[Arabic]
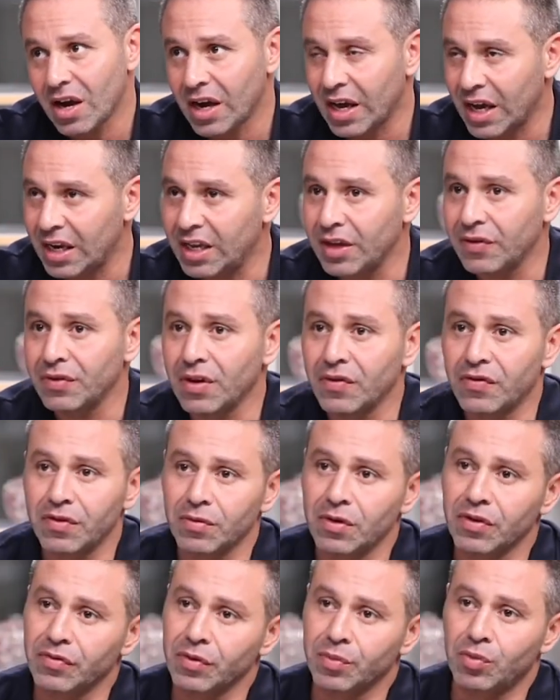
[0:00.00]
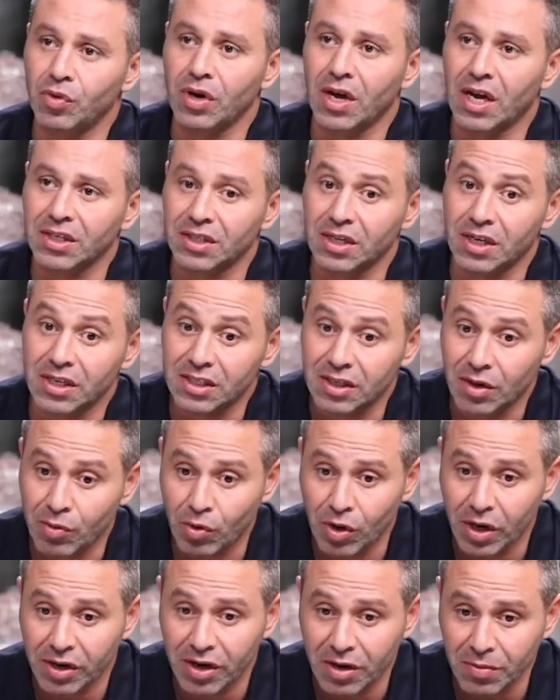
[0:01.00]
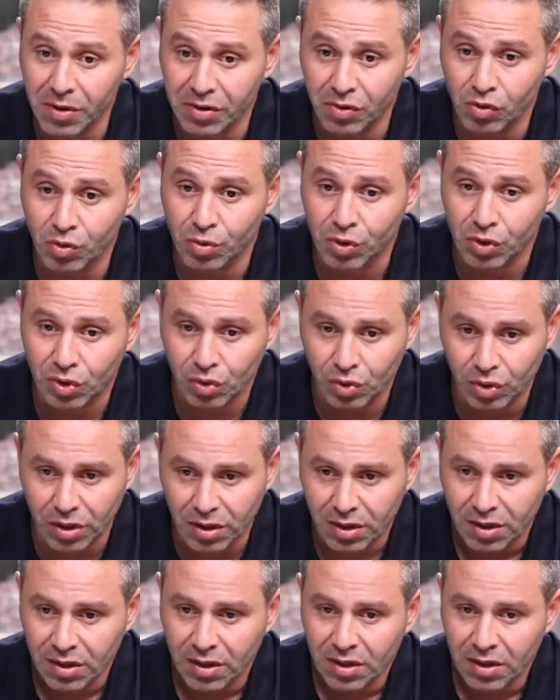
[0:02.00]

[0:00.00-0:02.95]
خليه يفضل في ليفربول احسن لان زي ما بقول لك ريال مدريد وبرشلونه